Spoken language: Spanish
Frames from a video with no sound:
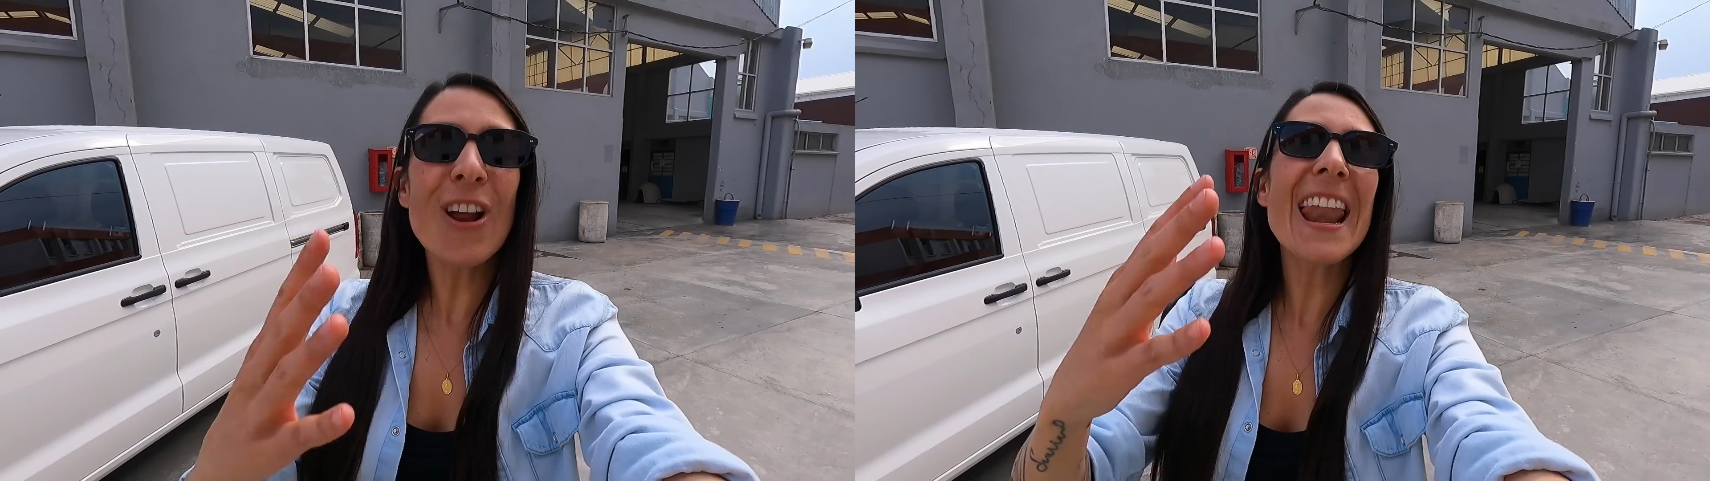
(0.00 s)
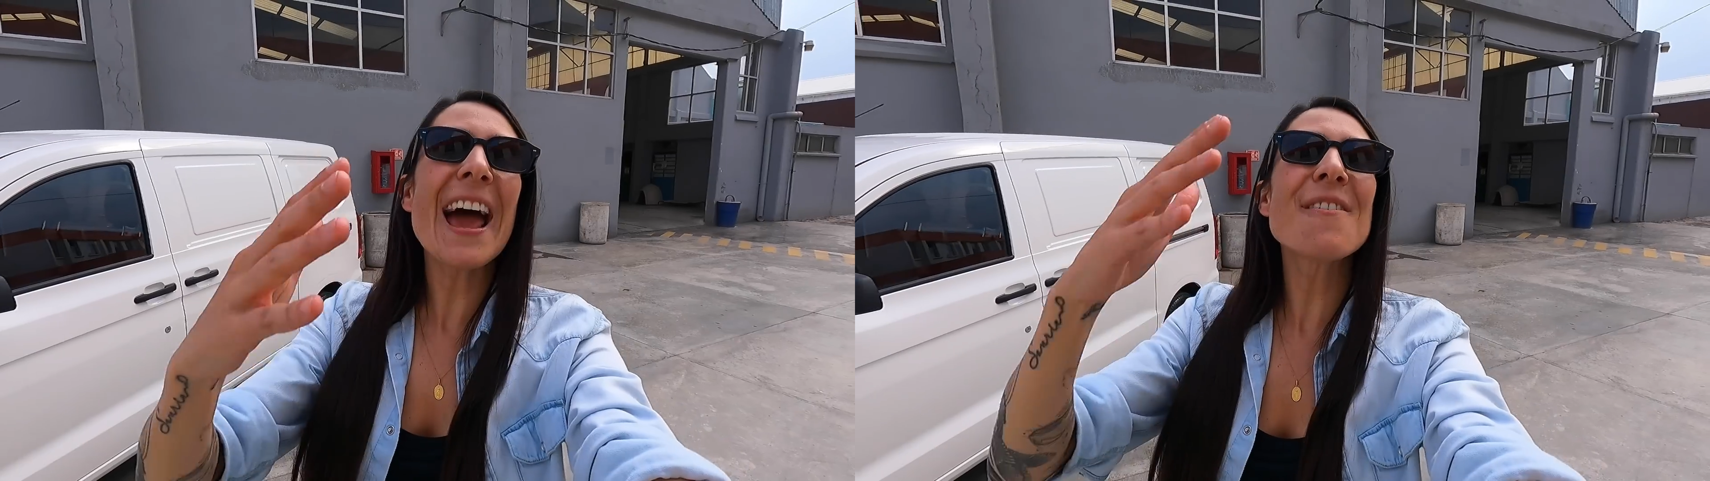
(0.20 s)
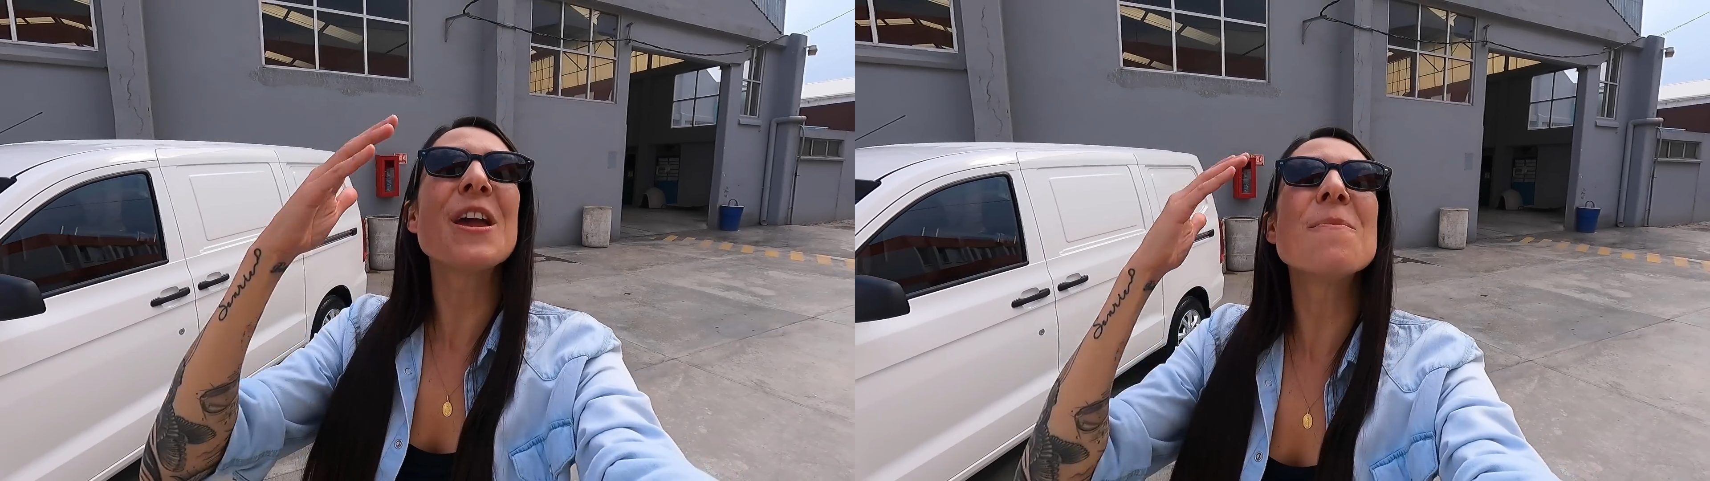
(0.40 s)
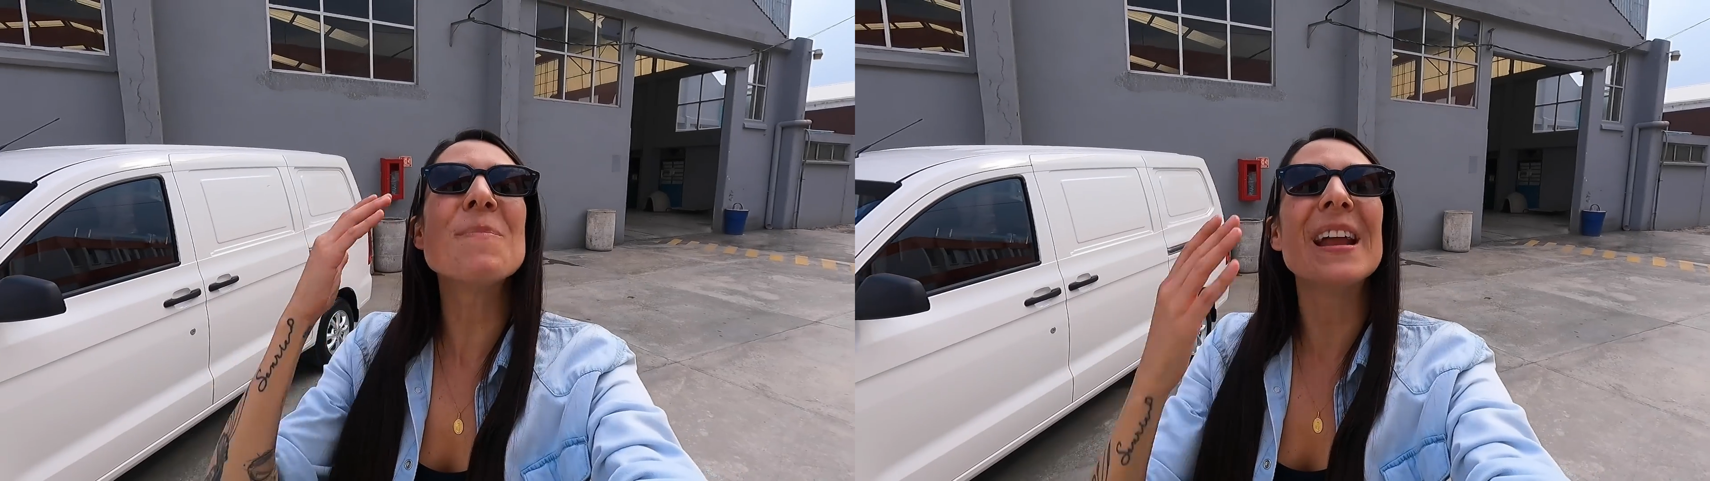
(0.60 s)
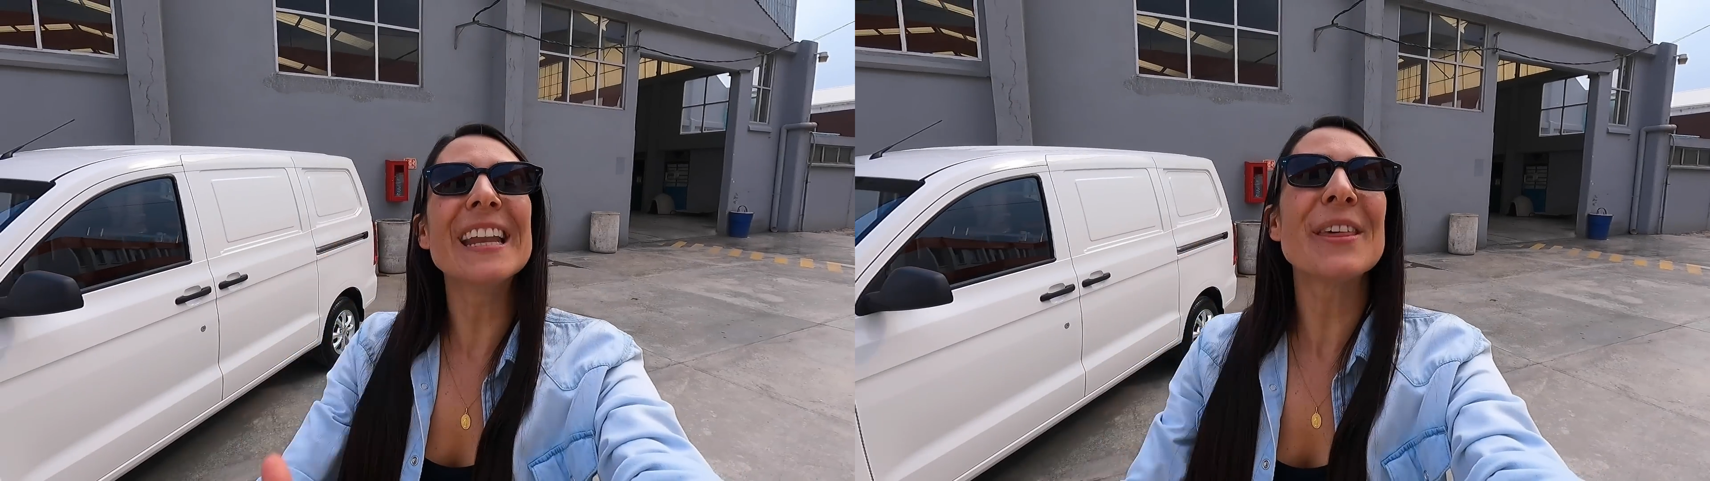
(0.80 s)
Hola,
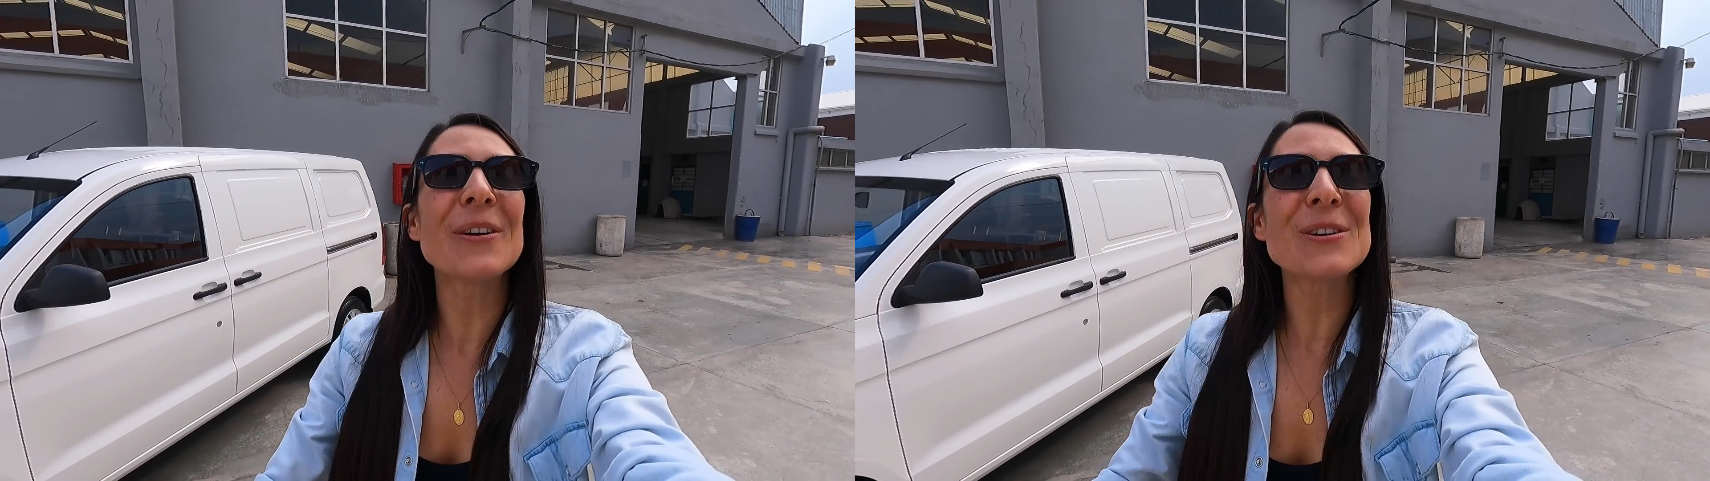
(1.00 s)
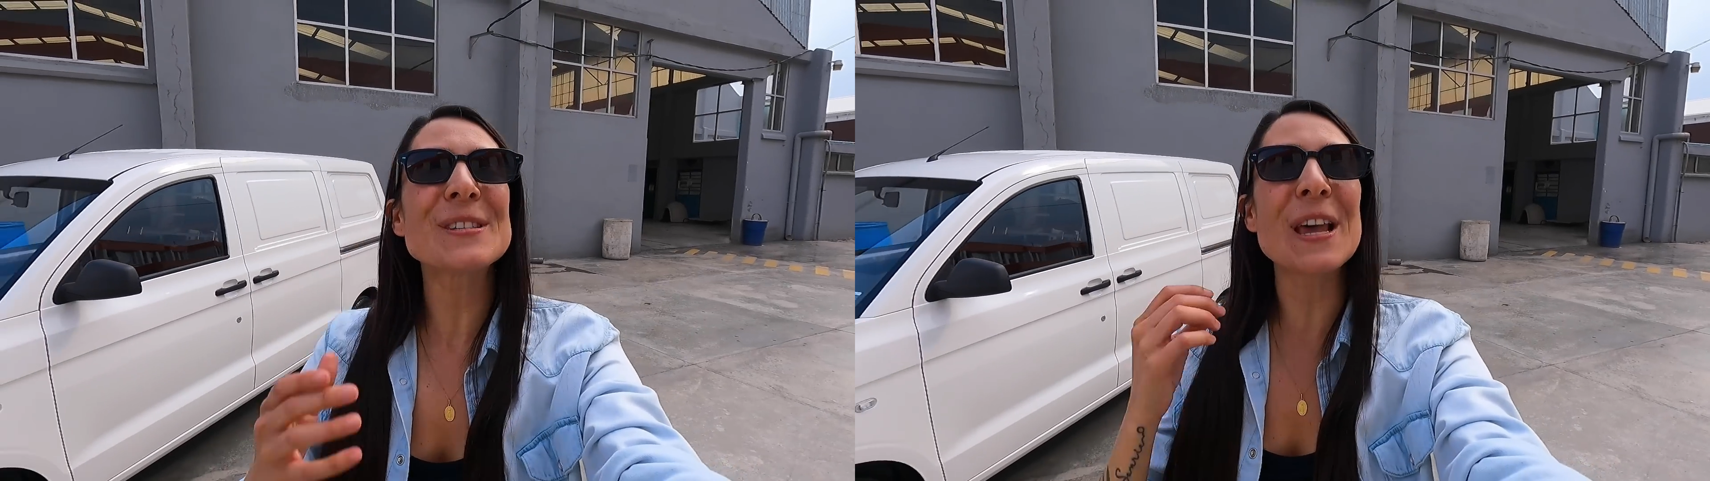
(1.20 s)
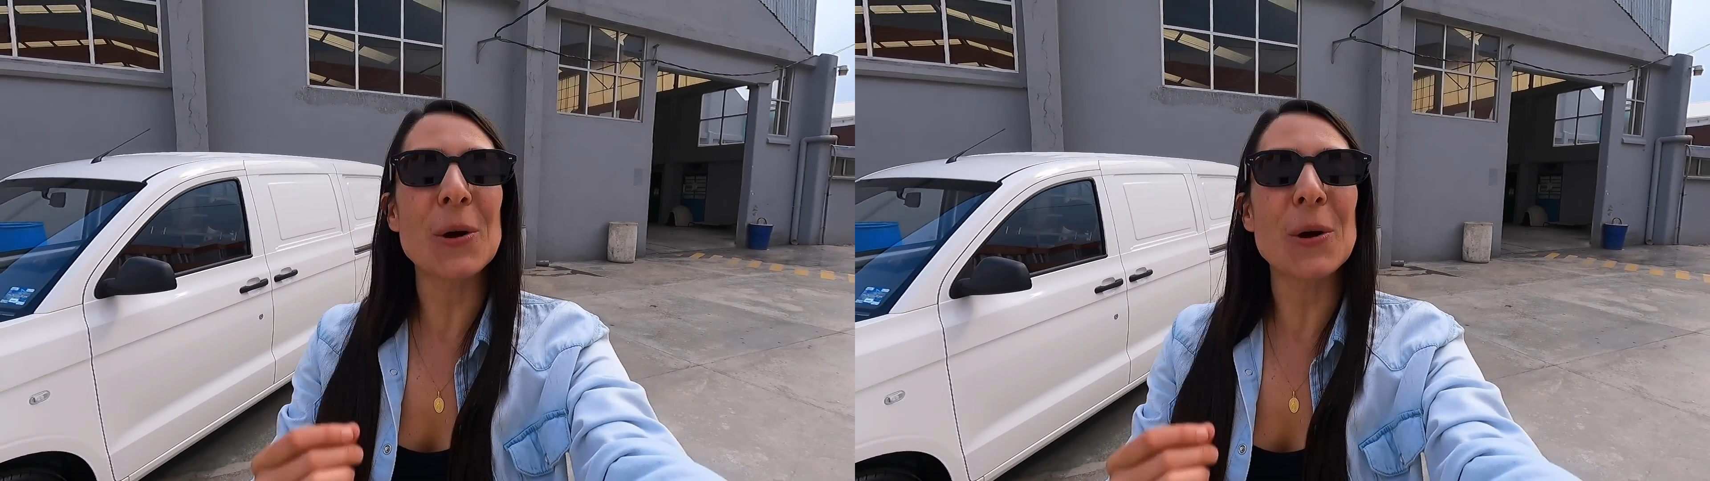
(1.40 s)
bienvenidos